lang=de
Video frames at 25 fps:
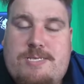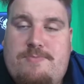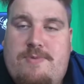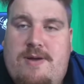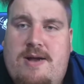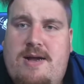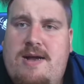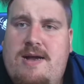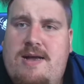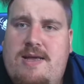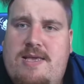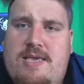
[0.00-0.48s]

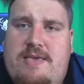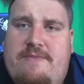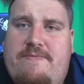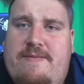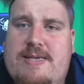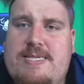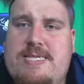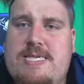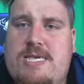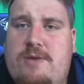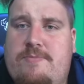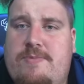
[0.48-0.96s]
zwar, ich
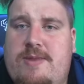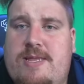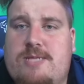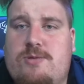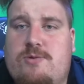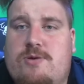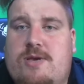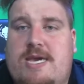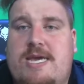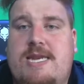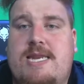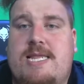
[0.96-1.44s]
weiß nicht, ob ihr das
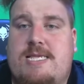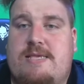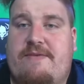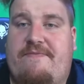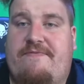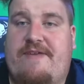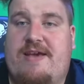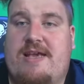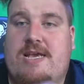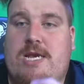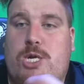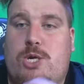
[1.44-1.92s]
noch kennt, diese
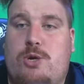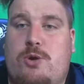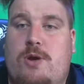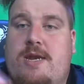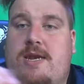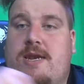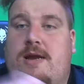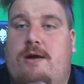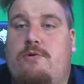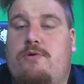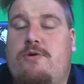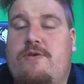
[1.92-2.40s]

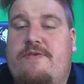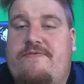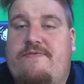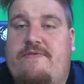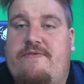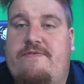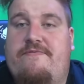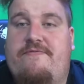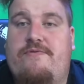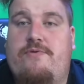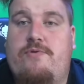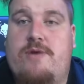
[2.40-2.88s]
ferngesteuerten Autos
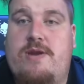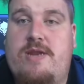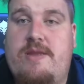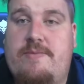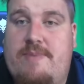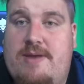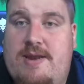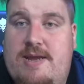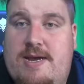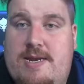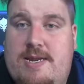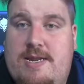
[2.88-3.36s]
von früher, die
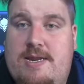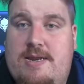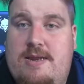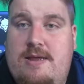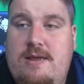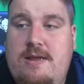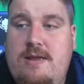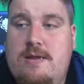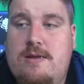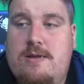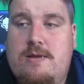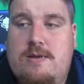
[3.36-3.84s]
man hatte,
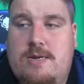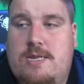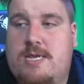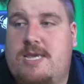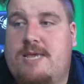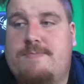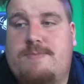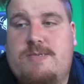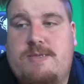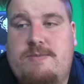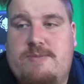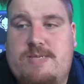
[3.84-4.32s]
ne?
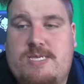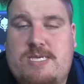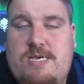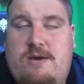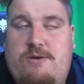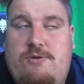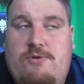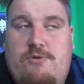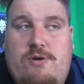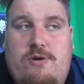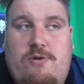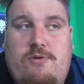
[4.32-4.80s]
Die gibt es ja mit
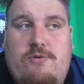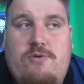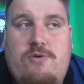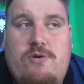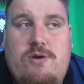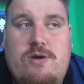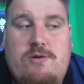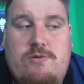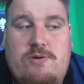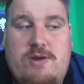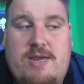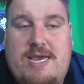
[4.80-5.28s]
Sicherheit oder auch
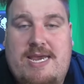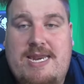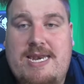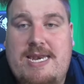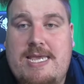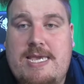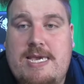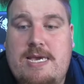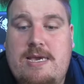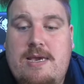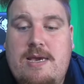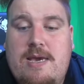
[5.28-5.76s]
noch oder
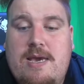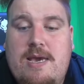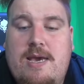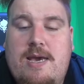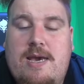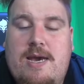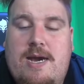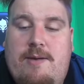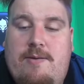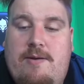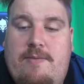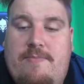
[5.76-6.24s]
ähnliche.
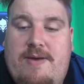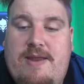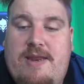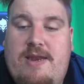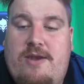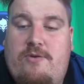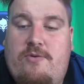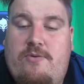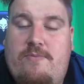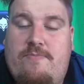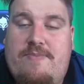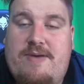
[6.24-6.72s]
Aber bei,
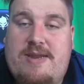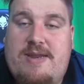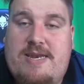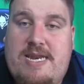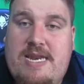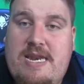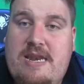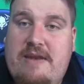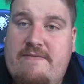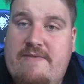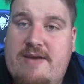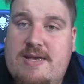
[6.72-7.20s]
den, bei
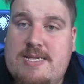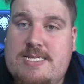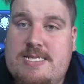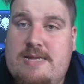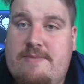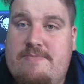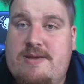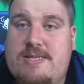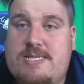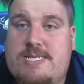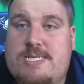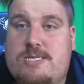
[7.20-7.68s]
denen war es
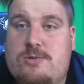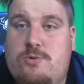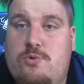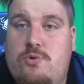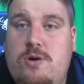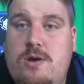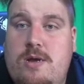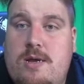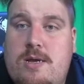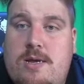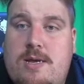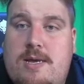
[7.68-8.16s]
damals
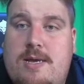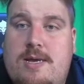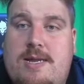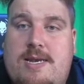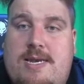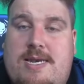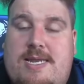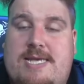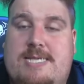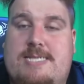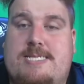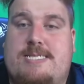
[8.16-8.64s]
so,
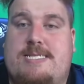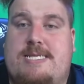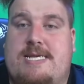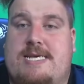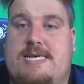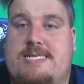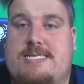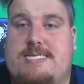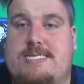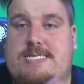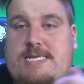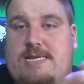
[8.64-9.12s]
dass
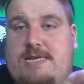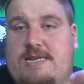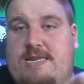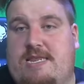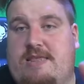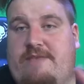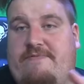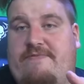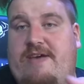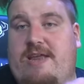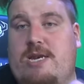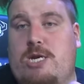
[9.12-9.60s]
das,
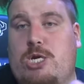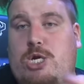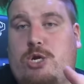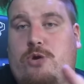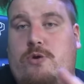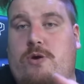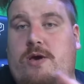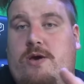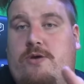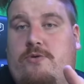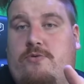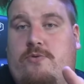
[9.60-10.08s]
die
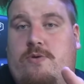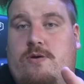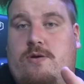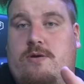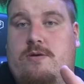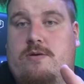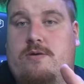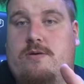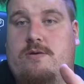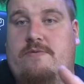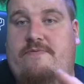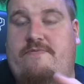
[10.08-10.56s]
Fernsteuerung
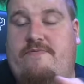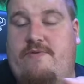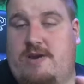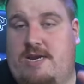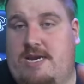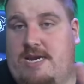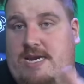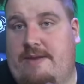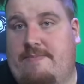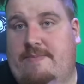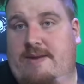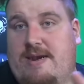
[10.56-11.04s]
von
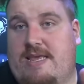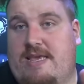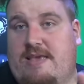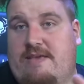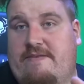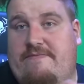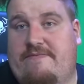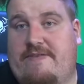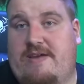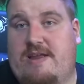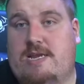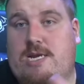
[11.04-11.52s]
den
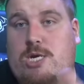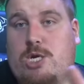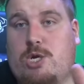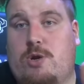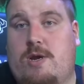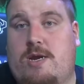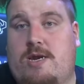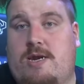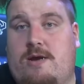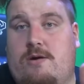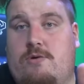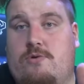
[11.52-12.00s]
damaligen
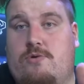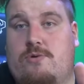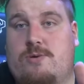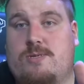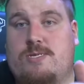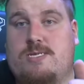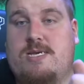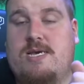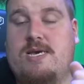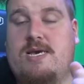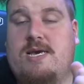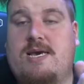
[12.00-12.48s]
ferngesteuerten
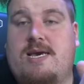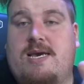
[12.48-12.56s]
Autos,